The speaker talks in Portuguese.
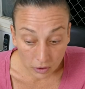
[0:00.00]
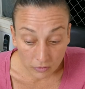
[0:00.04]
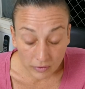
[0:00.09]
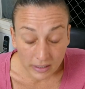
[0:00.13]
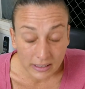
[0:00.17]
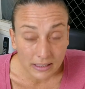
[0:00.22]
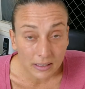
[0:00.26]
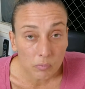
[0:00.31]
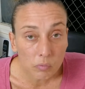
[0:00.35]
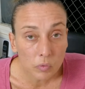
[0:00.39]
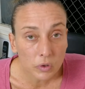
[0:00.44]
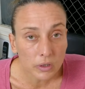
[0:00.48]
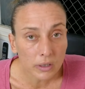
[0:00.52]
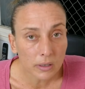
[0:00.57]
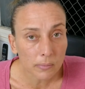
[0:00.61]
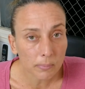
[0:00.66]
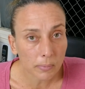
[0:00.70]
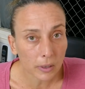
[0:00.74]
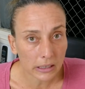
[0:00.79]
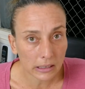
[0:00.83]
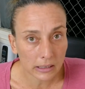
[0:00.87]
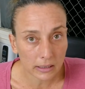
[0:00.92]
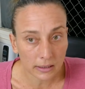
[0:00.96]
Então, vai ser muito
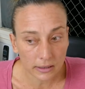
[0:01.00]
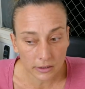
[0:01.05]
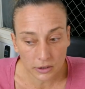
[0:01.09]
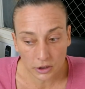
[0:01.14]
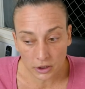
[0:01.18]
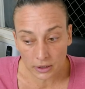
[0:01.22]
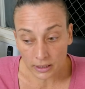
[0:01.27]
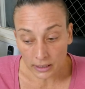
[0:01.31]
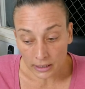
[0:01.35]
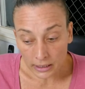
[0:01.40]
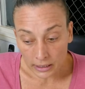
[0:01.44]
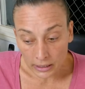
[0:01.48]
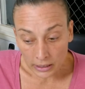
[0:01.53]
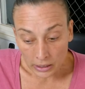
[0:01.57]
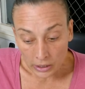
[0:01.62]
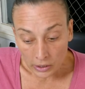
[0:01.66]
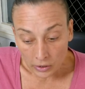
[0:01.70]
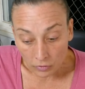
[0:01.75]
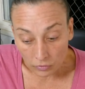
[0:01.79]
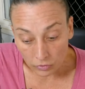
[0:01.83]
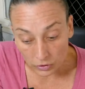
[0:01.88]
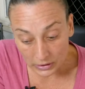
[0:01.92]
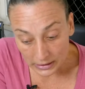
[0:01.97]
importante
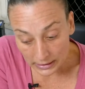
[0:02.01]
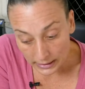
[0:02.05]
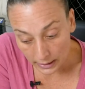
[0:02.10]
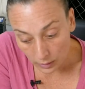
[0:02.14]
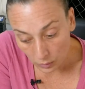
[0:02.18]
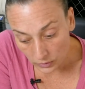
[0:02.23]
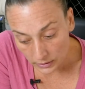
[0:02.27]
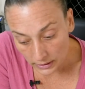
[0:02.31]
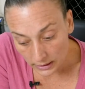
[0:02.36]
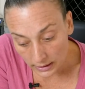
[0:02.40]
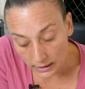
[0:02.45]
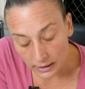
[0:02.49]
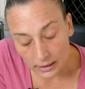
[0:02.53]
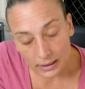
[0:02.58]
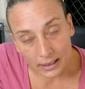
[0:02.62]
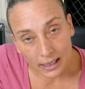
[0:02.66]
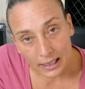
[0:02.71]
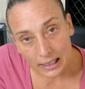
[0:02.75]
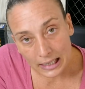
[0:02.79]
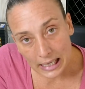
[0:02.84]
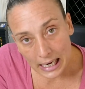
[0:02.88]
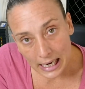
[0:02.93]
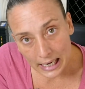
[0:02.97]
você conseguir
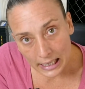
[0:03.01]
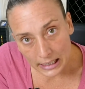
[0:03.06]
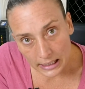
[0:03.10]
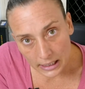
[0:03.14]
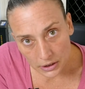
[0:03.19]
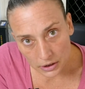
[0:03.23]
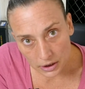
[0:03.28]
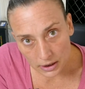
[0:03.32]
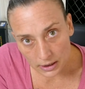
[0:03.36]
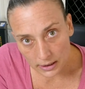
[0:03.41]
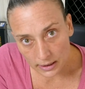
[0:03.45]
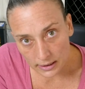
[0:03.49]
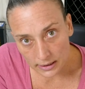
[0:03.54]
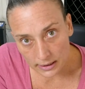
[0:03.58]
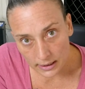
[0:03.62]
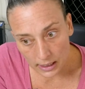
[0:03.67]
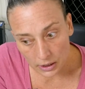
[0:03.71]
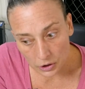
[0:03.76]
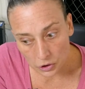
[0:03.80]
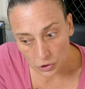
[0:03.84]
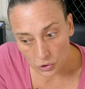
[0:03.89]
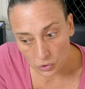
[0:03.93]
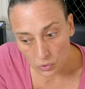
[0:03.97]
drenar a energia desse
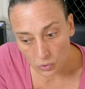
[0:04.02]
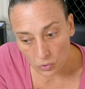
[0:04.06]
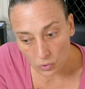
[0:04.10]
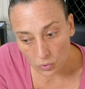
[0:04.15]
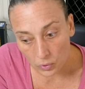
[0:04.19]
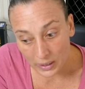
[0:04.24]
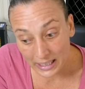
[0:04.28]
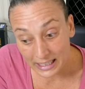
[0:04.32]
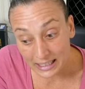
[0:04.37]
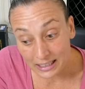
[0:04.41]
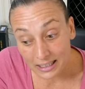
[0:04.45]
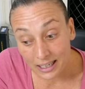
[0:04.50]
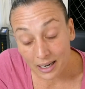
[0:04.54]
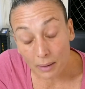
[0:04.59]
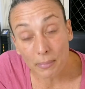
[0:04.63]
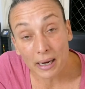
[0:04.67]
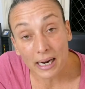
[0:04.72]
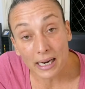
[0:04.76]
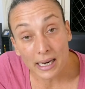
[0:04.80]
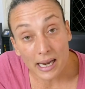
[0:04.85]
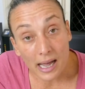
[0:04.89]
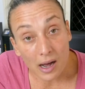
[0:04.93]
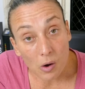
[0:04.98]
cachorro e
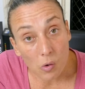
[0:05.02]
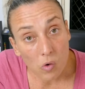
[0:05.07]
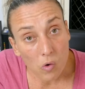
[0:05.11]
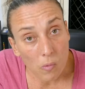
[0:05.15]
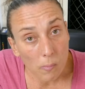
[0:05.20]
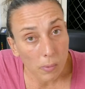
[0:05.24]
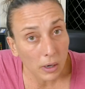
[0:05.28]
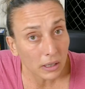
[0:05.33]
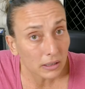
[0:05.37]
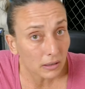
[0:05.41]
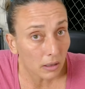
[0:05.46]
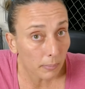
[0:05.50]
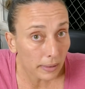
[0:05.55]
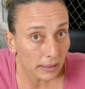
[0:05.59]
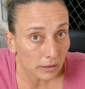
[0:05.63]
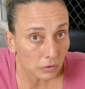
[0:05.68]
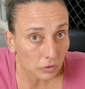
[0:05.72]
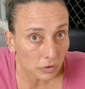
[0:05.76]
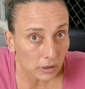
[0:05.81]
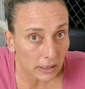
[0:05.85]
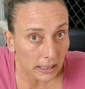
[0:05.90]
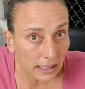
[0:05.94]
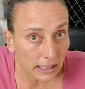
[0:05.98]
trabalhar o
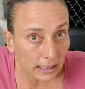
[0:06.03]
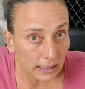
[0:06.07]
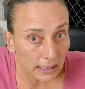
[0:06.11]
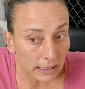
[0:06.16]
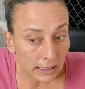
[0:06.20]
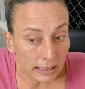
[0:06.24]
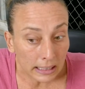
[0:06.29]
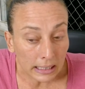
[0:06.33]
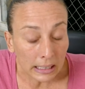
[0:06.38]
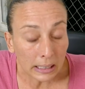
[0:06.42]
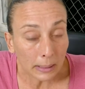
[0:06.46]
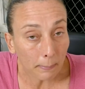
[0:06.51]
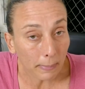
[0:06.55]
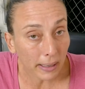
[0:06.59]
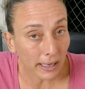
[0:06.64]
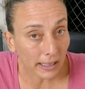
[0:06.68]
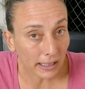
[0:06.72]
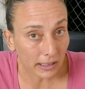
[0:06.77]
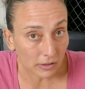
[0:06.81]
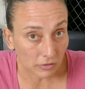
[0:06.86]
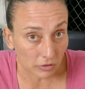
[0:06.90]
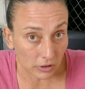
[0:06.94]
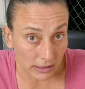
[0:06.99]
comportamento dele para
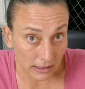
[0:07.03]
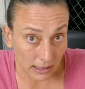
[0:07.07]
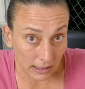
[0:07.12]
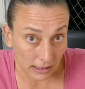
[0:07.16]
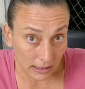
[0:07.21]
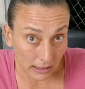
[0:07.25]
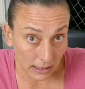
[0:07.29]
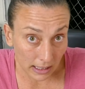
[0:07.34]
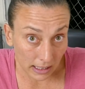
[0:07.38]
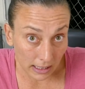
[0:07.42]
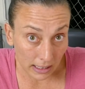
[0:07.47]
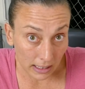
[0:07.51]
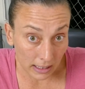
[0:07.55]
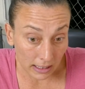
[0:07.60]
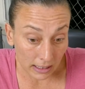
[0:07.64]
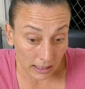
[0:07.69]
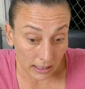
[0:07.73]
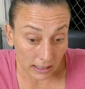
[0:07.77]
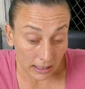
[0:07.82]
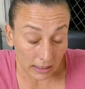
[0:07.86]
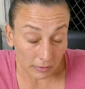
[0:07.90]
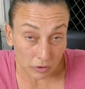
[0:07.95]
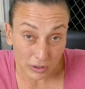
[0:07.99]
que você tenha
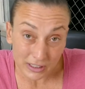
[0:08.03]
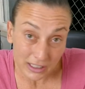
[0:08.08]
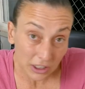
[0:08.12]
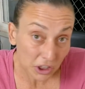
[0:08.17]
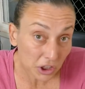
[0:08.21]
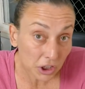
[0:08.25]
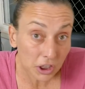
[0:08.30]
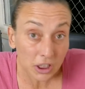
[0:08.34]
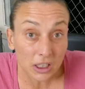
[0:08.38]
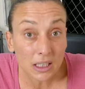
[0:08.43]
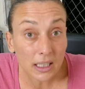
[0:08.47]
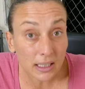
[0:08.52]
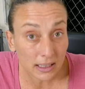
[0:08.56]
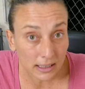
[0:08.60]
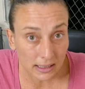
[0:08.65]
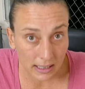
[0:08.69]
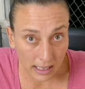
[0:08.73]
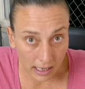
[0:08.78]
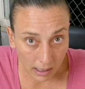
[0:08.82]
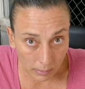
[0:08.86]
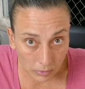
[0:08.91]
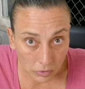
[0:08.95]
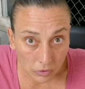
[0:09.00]
você tire
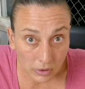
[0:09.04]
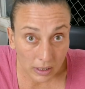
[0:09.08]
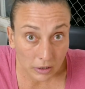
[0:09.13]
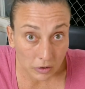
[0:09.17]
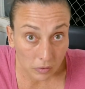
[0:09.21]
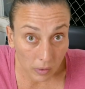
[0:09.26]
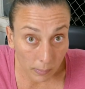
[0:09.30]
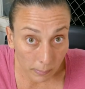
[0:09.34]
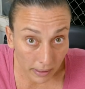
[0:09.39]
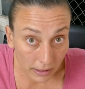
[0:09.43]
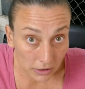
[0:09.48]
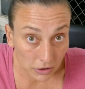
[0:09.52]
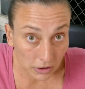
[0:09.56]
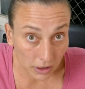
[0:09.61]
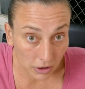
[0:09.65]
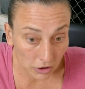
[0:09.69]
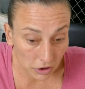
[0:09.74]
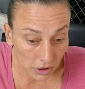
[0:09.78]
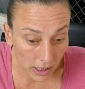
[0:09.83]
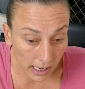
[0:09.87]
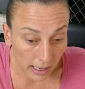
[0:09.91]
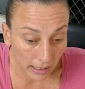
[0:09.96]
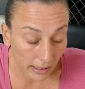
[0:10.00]
esse hábito da sua prática
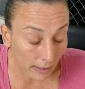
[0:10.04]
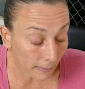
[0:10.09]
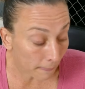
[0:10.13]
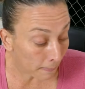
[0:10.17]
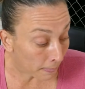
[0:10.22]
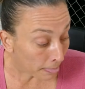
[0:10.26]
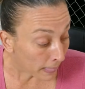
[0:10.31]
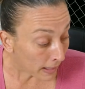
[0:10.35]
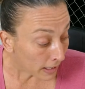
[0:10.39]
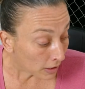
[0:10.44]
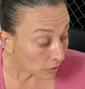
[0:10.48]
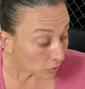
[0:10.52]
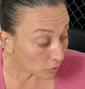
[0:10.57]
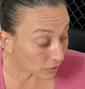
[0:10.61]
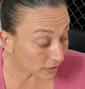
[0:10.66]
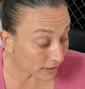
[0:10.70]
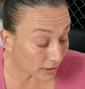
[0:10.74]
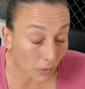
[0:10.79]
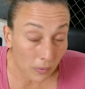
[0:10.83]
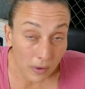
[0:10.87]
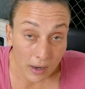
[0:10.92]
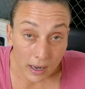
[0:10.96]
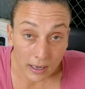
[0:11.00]
diária. No
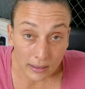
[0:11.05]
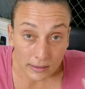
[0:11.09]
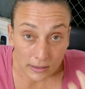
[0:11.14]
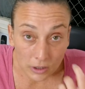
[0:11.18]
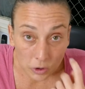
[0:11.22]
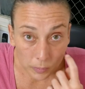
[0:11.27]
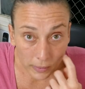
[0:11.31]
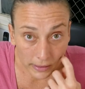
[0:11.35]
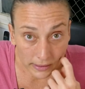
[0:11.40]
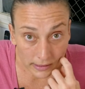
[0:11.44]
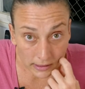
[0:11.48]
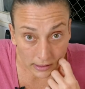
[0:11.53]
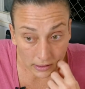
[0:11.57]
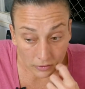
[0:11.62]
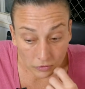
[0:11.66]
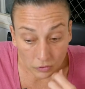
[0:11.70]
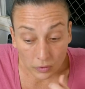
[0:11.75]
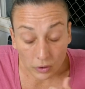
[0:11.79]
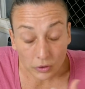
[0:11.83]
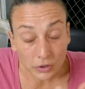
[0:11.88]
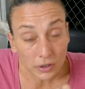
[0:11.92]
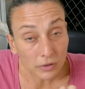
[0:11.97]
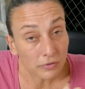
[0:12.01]
seu caso em
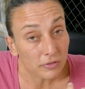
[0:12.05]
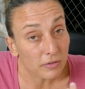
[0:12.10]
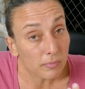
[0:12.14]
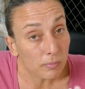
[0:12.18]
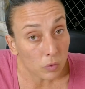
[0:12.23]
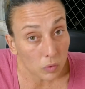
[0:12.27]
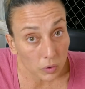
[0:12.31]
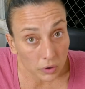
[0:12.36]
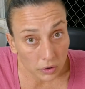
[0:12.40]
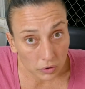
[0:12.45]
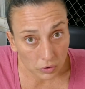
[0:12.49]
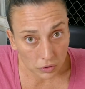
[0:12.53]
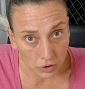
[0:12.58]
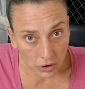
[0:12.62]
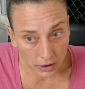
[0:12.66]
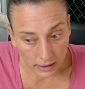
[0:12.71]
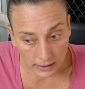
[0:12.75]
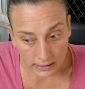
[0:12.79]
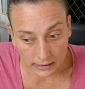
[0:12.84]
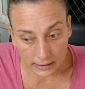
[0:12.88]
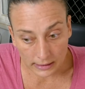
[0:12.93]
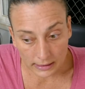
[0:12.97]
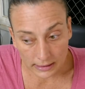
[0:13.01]
específico, eu já vi muitos
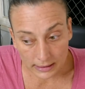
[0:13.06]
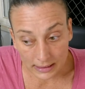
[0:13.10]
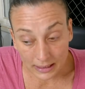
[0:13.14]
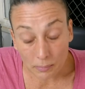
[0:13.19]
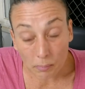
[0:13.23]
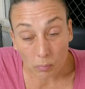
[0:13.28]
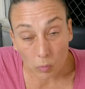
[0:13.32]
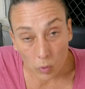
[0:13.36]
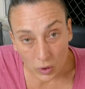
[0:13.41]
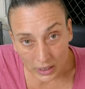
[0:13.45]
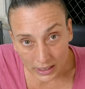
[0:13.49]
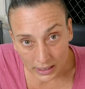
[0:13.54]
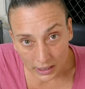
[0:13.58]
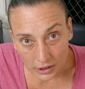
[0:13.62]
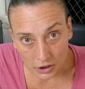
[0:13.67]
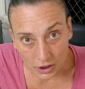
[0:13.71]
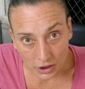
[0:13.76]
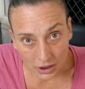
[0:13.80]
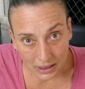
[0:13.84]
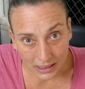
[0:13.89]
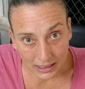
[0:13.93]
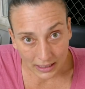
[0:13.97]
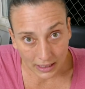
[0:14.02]
cães assim, muita
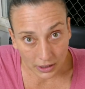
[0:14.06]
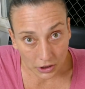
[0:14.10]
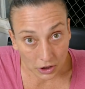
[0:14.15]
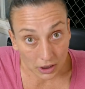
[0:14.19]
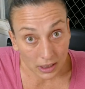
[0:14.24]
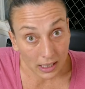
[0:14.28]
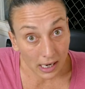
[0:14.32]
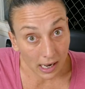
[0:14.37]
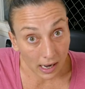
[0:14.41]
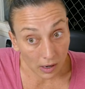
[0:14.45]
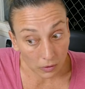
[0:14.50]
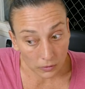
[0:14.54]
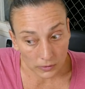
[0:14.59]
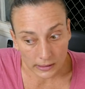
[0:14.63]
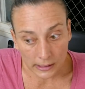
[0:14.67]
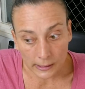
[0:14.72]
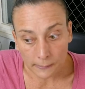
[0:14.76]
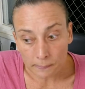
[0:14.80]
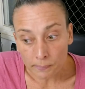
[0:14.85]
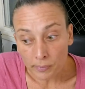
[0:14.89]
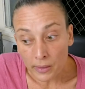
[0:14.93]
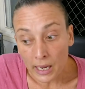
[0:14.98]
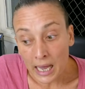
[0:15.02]
gente que tem
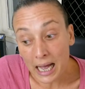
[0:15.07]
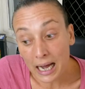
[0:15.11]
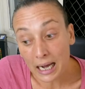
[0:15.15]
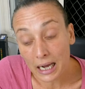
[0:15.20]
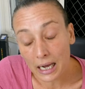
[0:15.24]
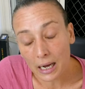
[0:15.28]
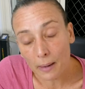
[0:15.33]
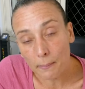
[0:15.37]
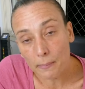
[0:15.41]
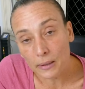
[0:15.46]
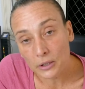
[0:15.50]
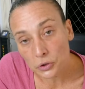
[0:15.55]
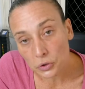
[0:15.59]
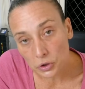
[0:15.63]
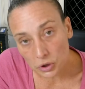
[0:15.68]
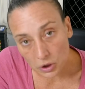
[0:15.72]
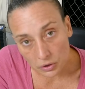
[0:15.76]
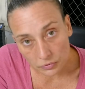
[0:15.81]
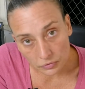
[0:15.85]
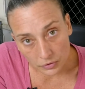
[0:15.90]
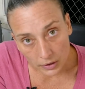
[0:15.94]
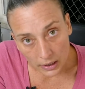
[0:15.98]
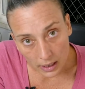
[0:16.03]
schnauzer acaba
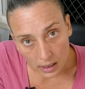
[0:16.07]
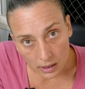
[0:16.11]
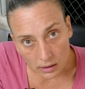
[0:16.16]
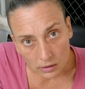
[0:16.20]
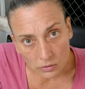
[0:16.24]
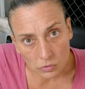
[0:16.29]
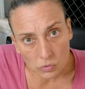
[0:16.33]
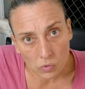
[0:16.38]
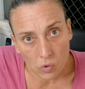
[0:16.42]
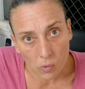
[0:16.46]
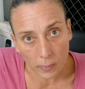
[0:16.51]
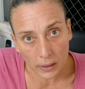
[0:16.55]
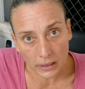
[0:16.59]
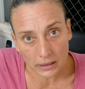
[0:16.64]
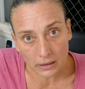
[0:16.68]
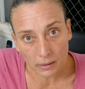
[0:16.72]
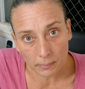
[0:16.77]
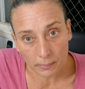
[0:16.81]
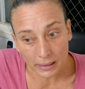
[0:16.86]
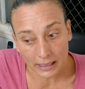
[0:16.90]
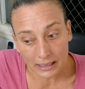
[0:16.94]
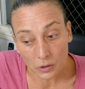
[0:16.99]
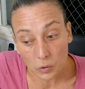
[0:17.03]
justificando um
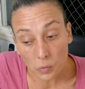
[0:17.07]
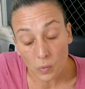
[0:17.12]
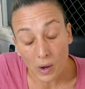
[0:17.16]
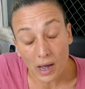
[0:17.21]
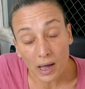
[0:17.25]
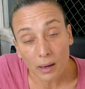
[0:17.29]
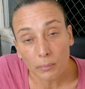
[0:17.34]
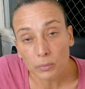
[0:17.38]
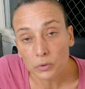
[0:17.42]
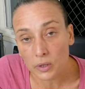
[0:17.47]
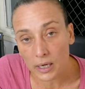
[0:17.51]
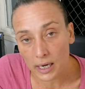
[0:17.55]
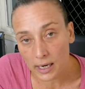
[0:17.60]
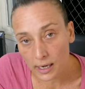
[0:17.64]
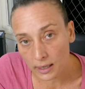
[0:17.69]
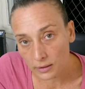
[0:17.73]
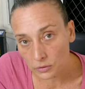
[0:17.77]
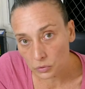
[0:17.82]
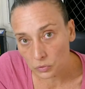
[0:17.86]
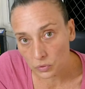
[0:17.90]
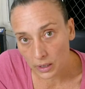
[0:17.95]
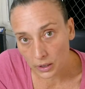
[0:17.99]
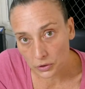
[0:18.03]
comportamento e um hábito
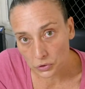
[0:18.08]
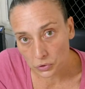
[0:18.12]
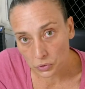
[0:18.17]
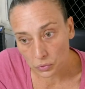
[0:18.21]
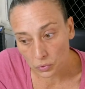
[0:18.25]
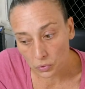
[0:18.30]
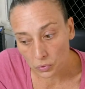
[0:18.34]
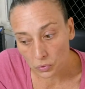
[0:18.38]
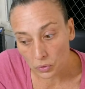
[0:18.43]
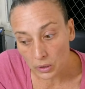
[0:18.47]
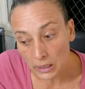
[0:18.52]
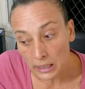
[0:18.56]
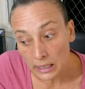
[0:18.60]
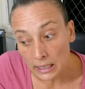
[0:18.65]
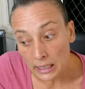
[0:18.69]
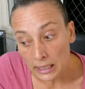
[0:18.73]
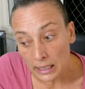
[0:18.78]
errado do cachorro